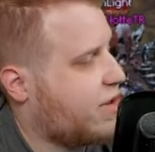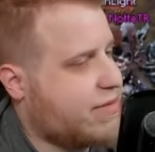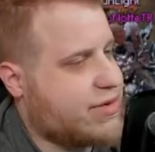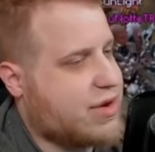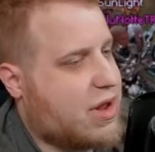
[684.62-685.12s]

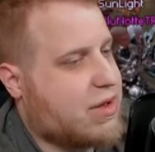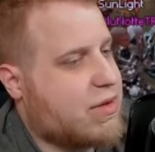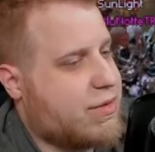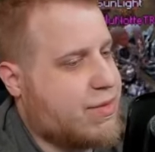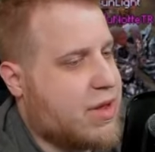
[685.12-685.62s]
Nie się,
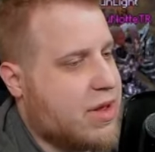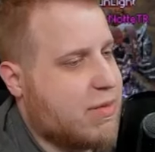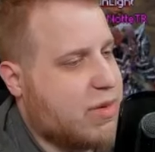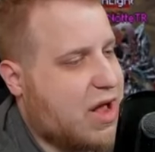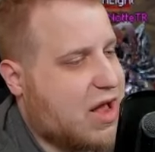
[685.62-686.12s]
jako
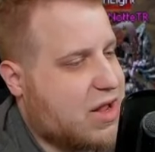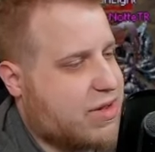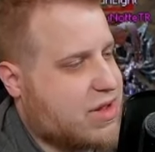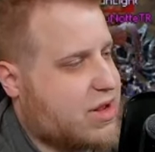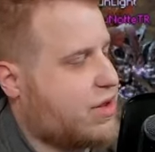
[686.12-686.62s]
braka
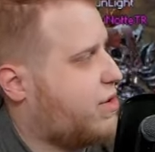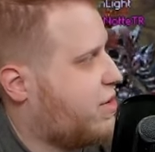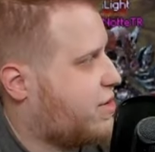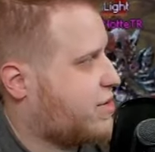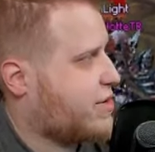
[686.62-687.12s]

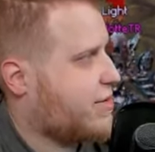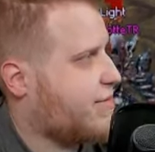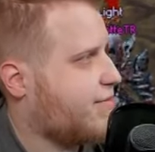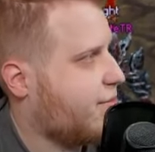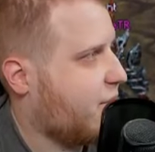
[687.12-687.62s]
dostaniesz.
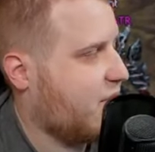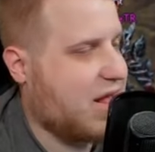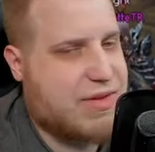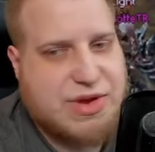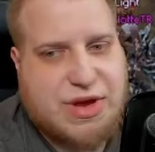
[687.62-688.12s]

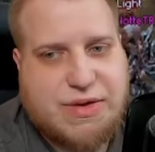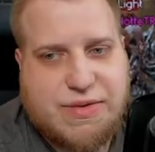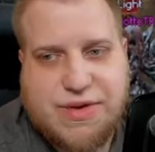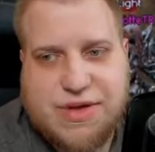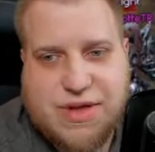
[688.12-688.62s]
Zaraz będzie
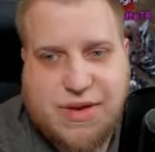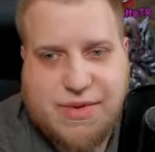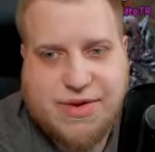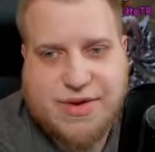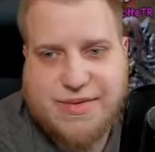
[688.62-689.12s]
król i tyle
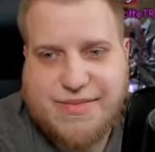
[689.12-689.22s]
będzie.